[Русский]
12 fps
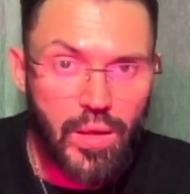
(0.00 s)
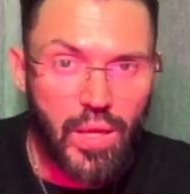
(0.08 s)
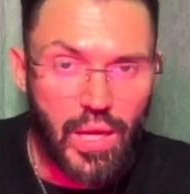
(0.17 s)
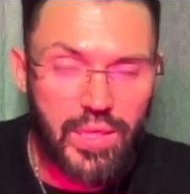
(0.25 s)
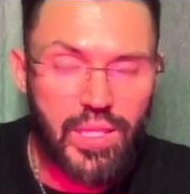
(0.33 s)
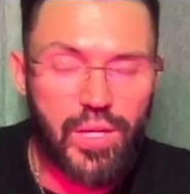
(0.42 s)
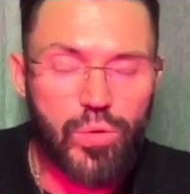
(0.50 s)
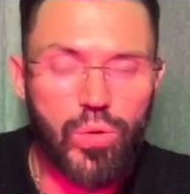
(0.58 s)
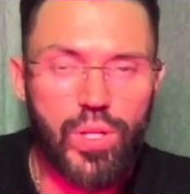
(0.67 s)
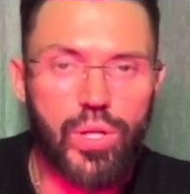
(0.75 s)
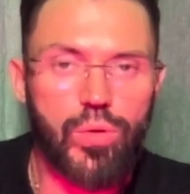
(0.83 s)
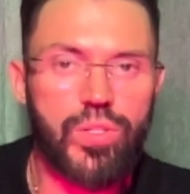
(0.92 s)
Это
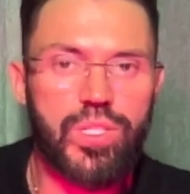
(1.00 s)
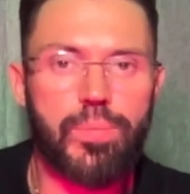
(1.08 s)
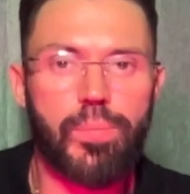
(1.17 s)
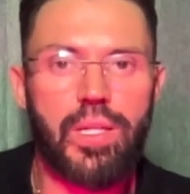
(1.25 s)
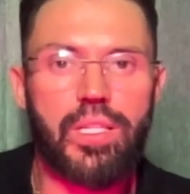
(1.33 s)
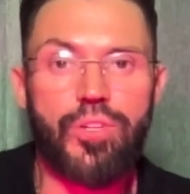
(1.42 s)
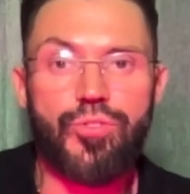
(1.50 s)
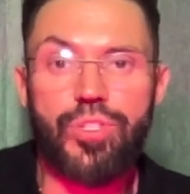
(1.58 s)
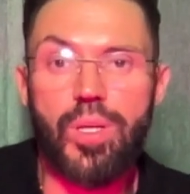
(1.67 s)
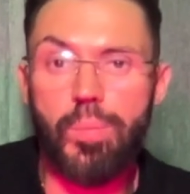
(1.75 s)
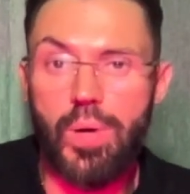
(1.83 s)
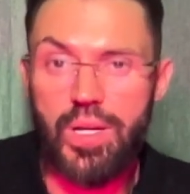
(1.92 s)
регулирует
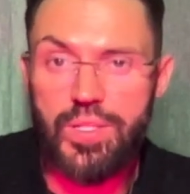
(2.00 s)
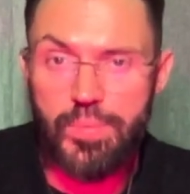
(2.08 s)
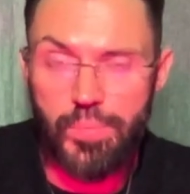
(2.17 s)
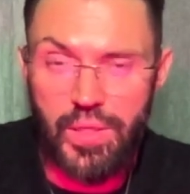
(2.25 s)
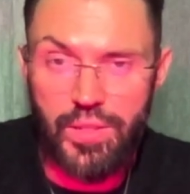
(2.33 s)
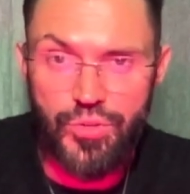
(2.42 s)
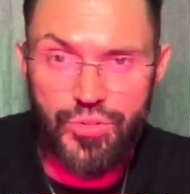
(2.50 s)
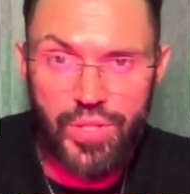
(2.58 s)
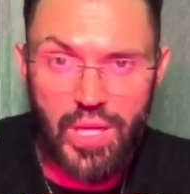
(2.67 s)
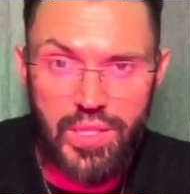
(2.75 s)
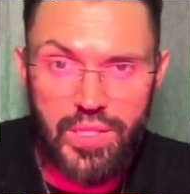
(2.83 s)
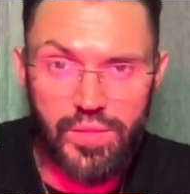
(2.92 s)
симпатический,
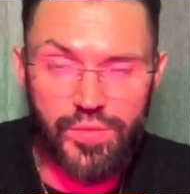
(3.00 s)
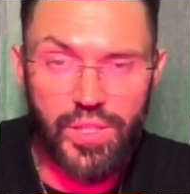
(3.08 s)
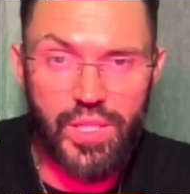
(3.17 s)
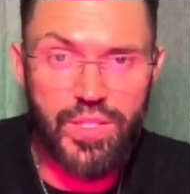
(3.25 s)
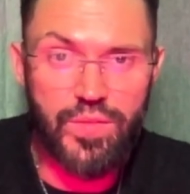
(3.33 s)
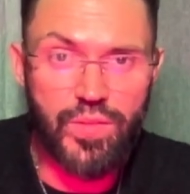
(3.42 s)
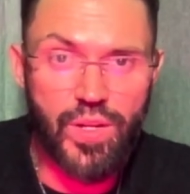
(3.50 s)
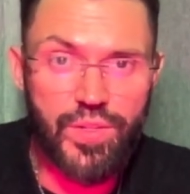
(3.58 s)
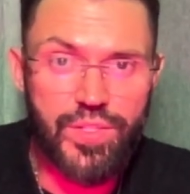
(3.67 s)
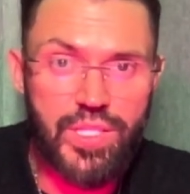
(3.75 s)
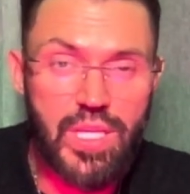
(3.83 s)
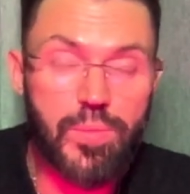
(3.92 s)
парасимпатический отдел вегетативной нервной
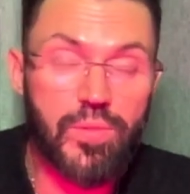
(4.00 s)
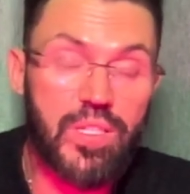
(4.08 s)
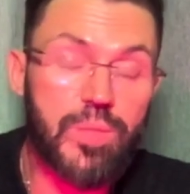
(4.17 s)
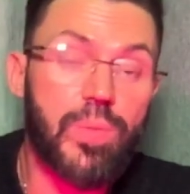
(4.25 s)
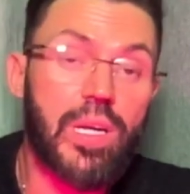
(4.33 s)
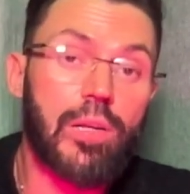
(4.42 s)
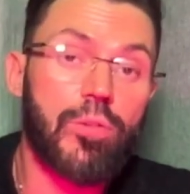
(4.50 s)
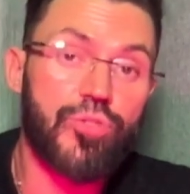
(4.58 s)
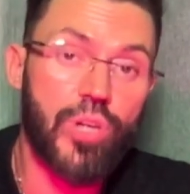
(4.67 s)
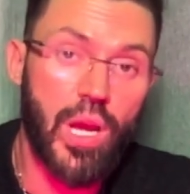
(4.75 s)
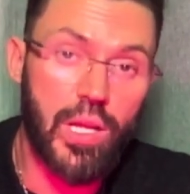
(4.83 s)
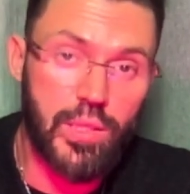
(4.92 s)
системы, вас
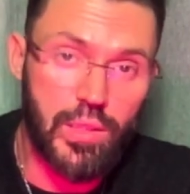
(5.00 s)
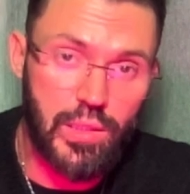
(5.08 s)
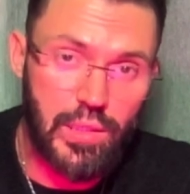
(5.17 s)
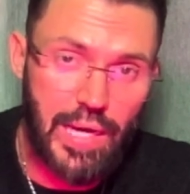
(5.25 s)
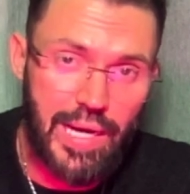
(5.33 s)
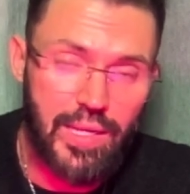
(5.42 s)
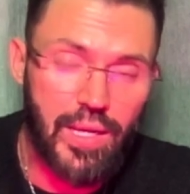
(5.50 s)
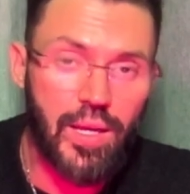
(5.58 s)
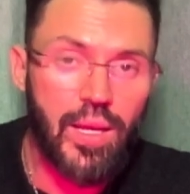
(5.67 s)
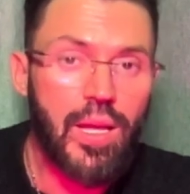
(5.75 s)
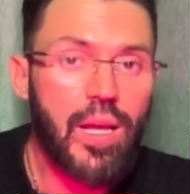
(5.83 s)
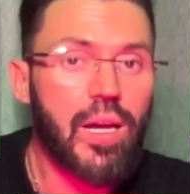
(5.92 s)
переключает на дыхание.
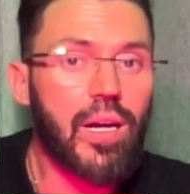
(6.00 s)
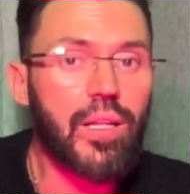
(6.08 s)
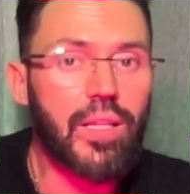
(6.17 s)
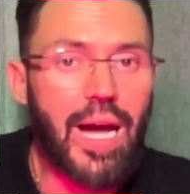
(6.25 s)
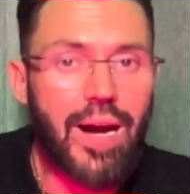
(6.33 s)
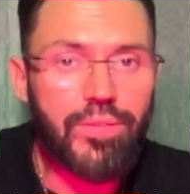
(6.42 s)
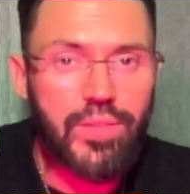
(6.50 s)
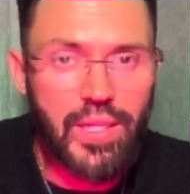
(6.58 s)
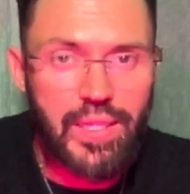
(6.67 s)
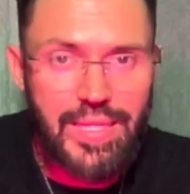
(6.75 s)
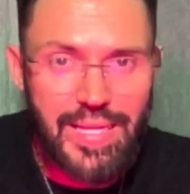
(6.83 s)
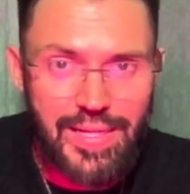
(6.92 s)

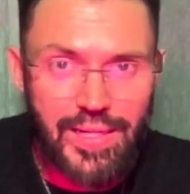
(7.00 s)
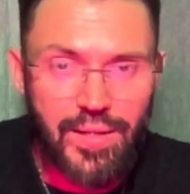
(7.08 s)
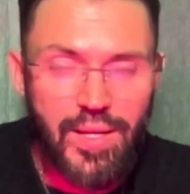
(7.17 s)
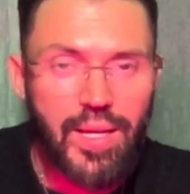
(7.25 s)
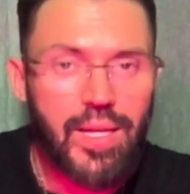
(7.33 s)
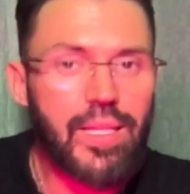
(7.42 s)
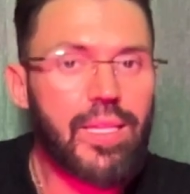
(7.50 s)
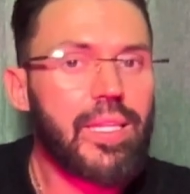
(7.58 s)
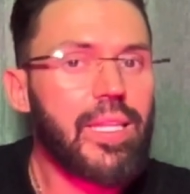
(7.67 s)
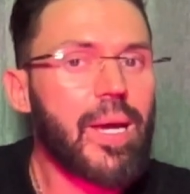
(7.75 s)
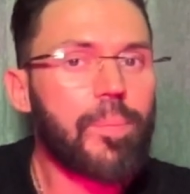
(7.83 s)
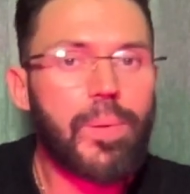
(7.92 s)
Главное
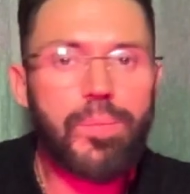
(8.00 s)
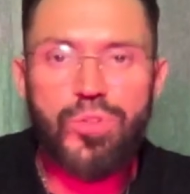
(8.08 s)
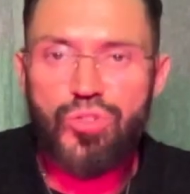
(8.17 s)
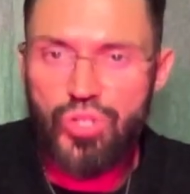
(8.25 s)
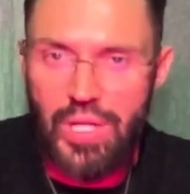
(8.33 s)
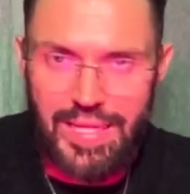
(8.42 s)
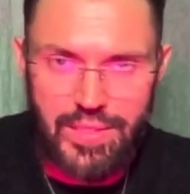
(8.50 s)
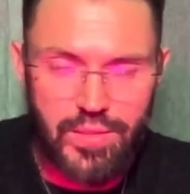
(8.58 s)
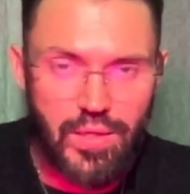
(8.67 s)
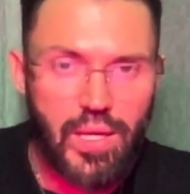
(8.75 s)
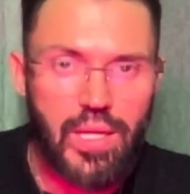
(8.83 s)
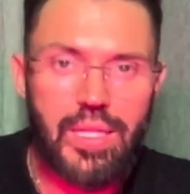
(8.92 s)
не побежать,
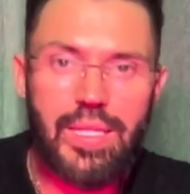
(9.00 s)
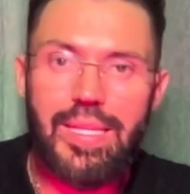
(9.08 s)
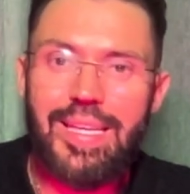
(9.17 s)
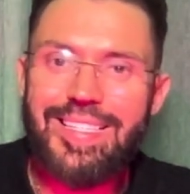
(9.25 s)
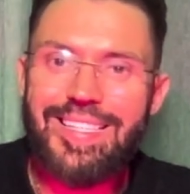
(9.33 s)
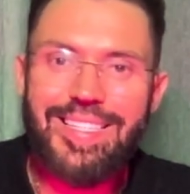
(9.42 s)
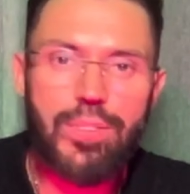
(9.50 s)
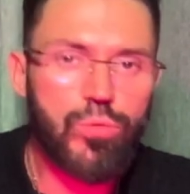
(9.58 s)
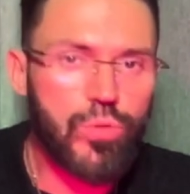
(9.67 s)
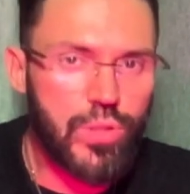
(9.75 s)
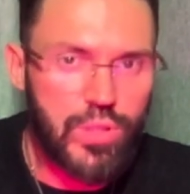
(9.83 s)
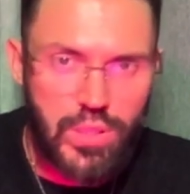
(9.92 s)
не
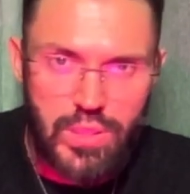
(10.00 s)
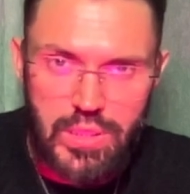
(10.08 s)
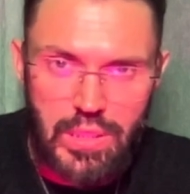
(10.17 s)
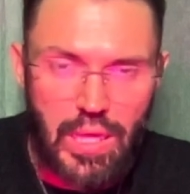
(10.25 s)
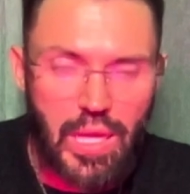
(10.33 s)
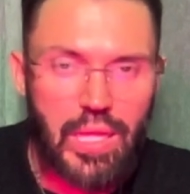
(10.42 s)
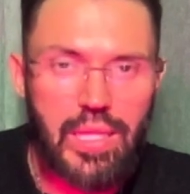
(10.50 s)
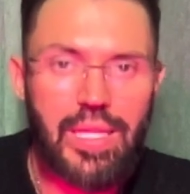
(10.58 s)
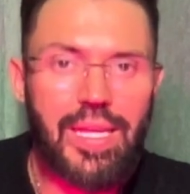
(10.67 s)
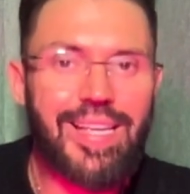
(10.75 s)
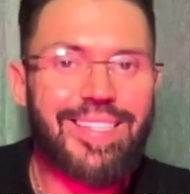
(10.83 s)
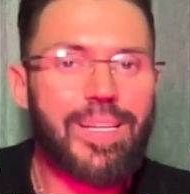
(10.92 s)
засуетиться,
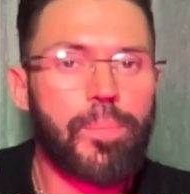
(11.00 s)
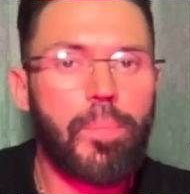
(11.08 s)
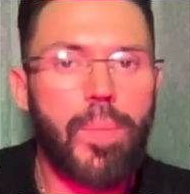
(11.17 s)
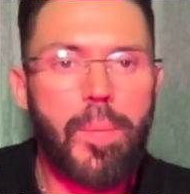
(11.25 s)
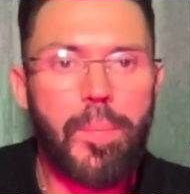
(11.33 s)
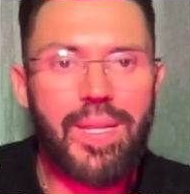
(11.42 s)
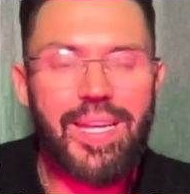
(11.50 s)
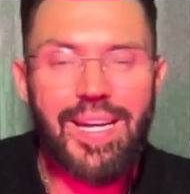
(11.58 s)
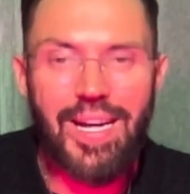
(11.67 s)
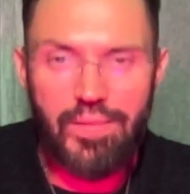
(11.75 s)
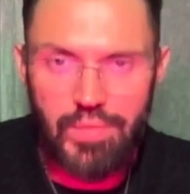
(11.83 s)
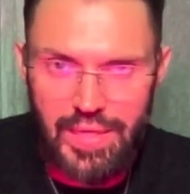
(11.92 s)
не
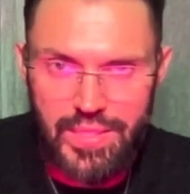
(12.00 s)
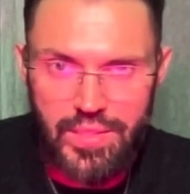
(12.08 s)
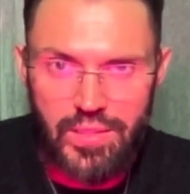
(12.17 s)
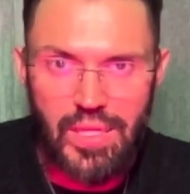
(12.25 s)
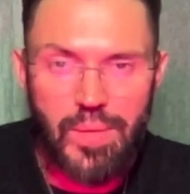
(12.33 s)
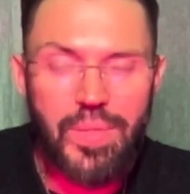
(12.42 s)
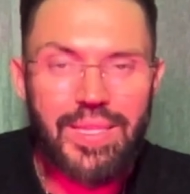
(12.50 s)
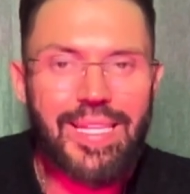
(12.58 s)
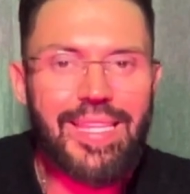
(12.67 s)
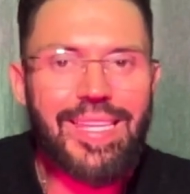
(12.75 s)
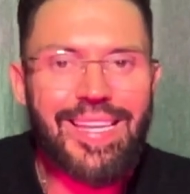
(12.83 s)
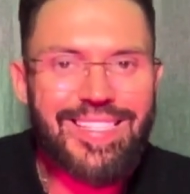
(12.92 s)
запомниковать, именно
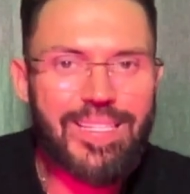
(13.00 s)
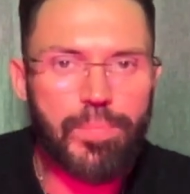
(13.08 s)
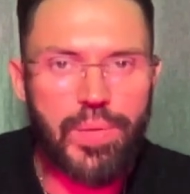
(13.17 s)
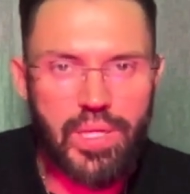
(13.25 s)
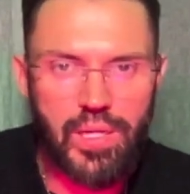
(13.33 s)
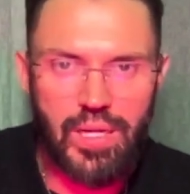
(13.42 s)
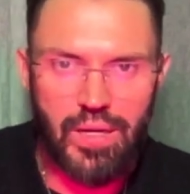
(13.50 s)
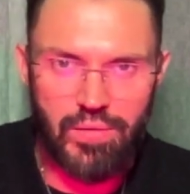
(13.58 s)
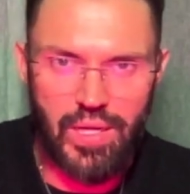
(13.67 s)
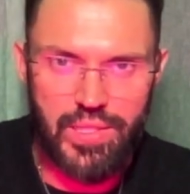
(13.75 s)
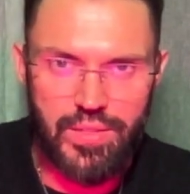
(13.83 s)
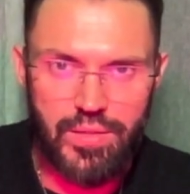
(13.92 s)
не
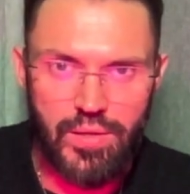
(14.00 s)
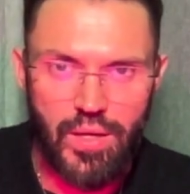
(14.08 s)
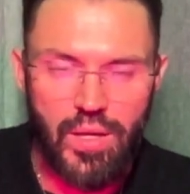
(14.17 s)
запаниковать.